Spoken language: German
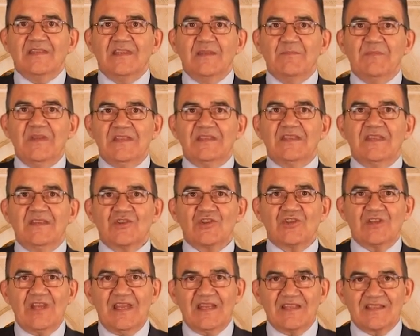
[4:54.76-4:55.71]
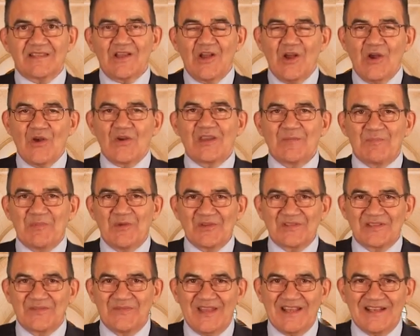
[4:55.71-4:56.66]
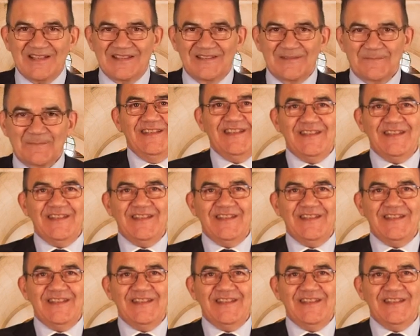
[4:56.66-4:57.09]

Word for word: die mithin stets angepasst werden.